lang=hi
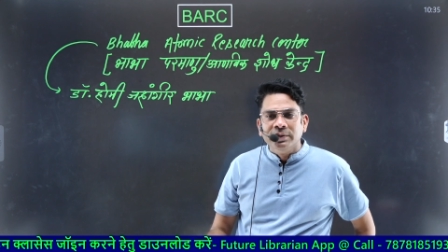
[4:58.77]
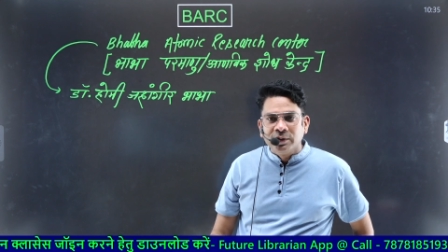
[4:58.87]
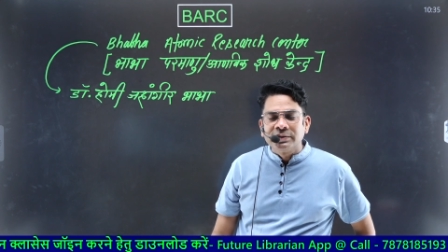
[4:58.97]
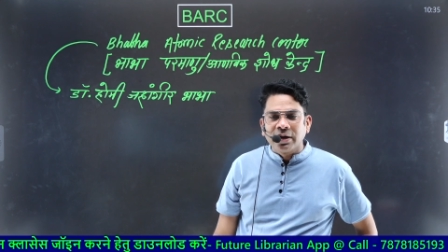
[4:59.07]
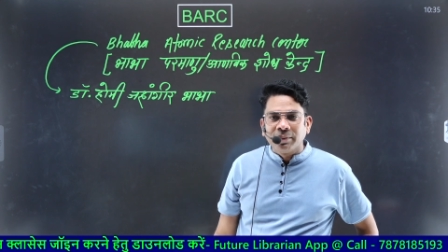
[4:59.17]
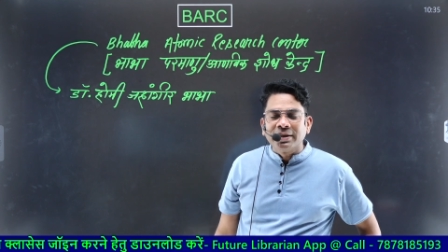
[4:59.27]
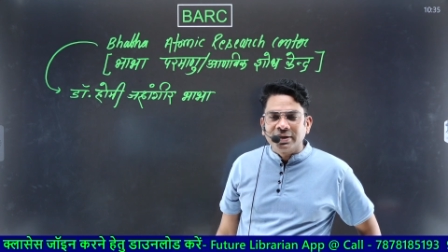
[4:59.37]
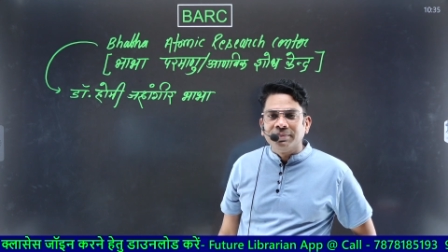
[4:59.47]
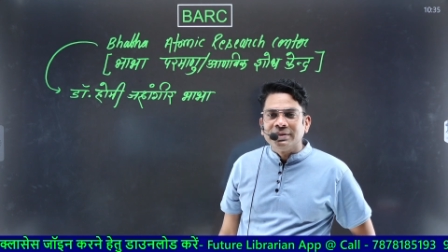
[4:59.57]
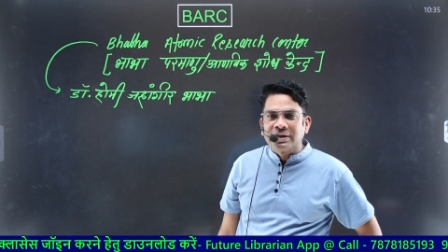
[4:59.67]
दो चार
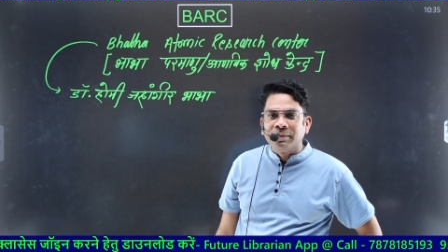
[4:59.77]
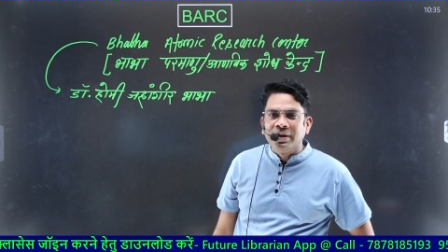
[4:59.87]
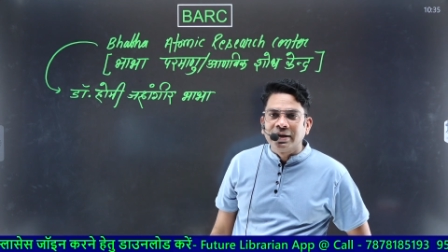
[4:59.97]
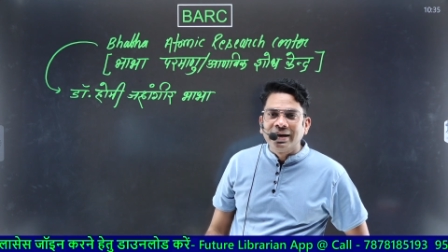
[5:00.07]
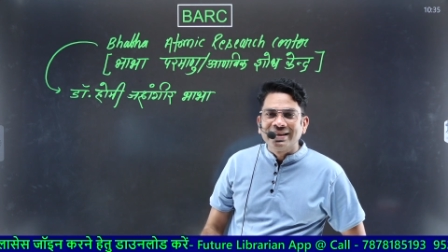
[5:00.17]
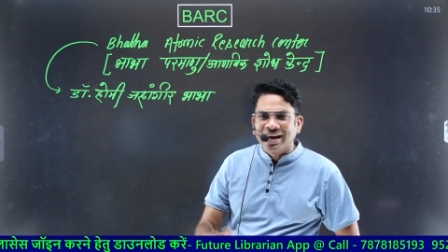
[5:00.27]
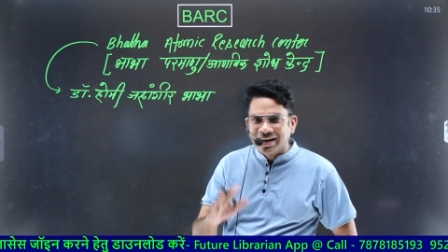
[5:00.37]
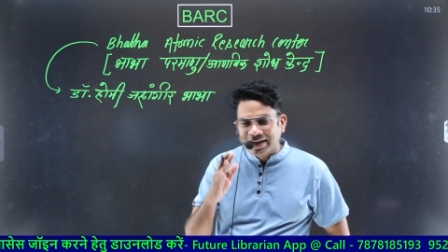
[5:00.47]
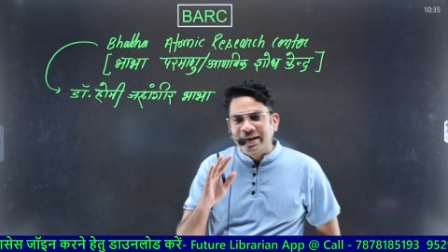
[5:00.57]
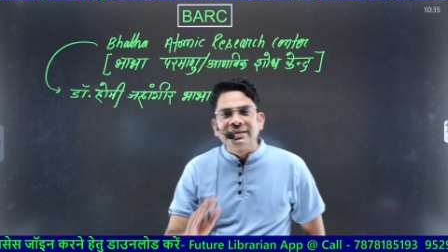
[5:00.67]
बातें अपन शामिल कर लेते हैं
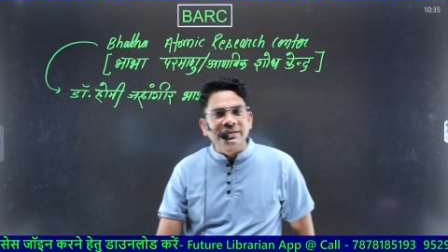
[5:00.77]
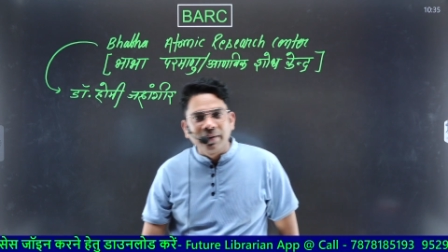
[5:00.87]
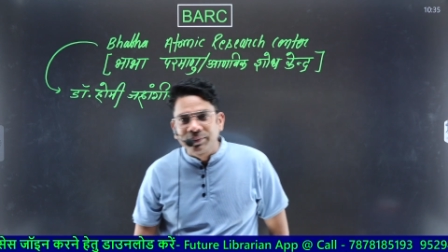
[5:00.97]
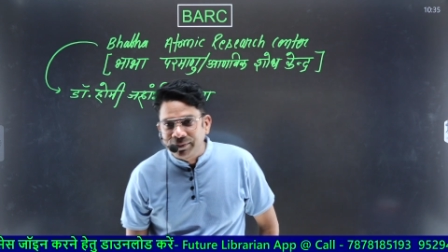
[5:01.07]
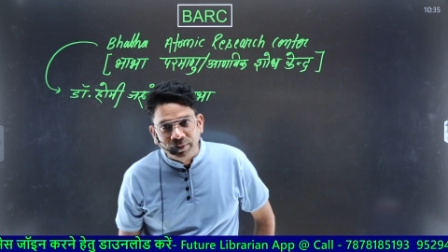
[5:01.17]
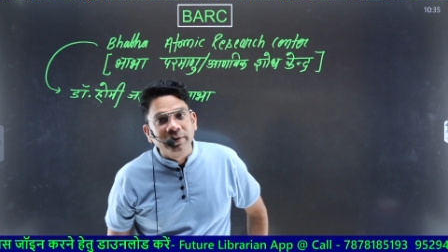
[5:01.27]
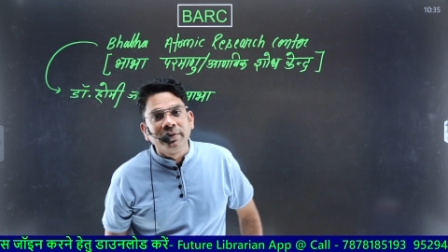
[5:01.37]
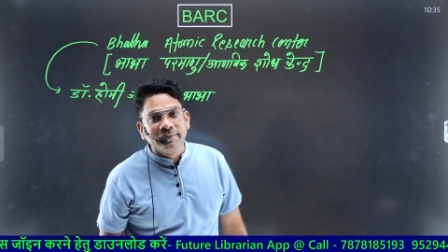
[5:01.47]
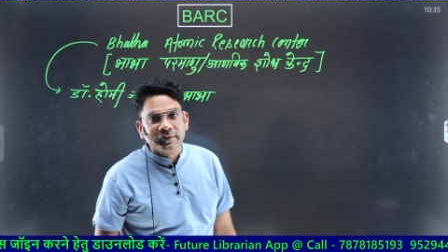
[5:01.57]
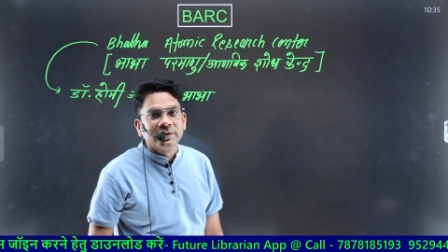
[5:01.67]
हालांकि एग्ज़ाम के पॉइंट
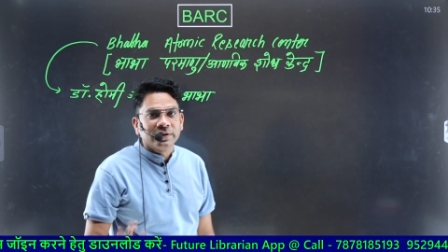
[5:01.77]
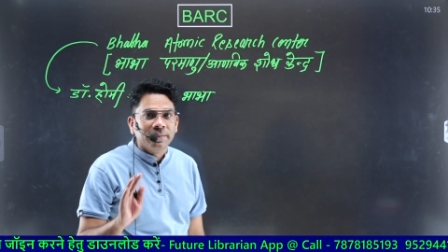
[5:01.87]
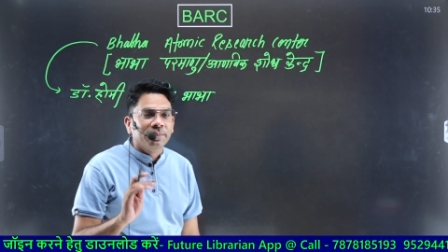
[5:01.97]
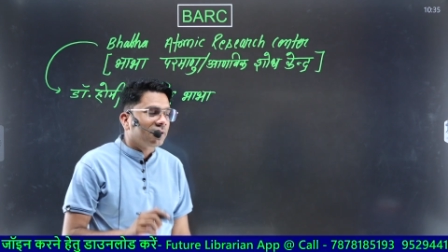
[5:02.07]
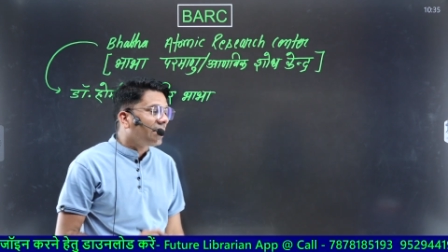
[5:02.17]
ऑफ व्यू से तो इम्पोर्टेंट